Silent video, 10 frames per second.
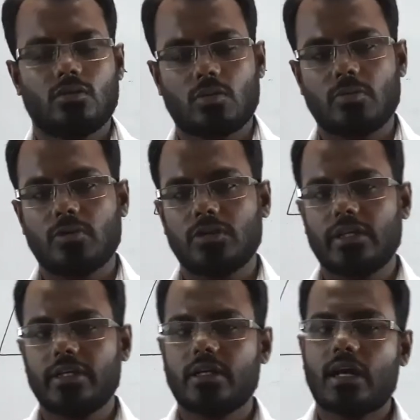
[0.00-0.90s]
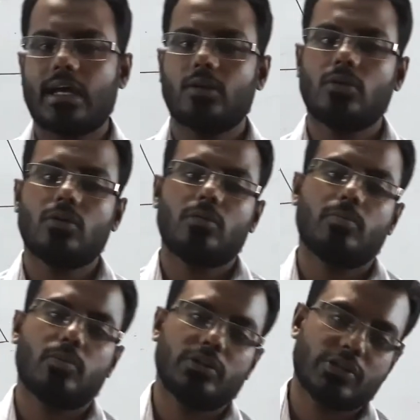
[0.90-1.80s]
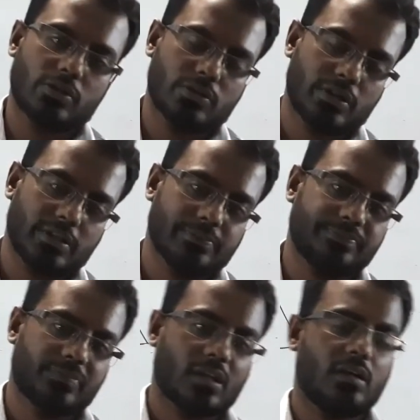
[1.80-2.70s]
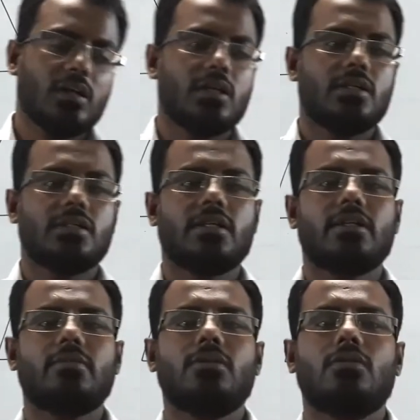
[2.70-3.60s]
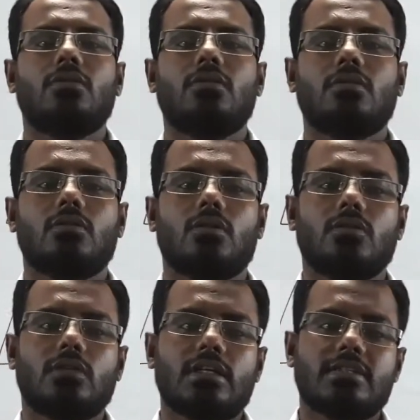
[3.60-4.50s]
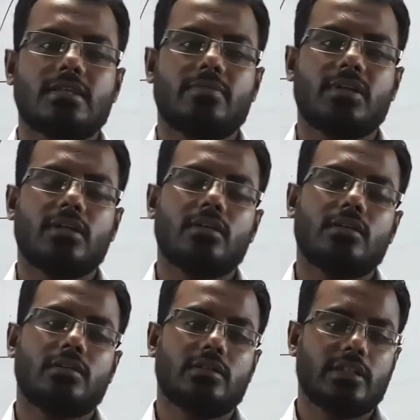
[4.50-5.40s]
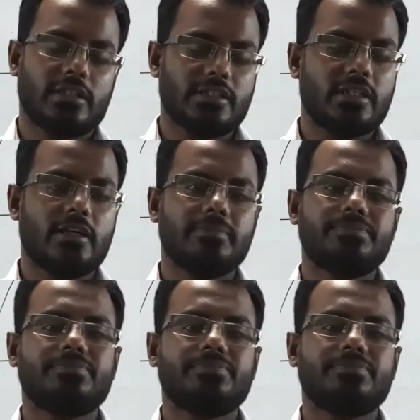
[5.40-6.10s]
নবম অধ্যায়ের আলোর প্রতিসরণ নিয়ে শিক্ষার্থীবৃন্দ গত ক্লাসে আমরা দেখেছিলাম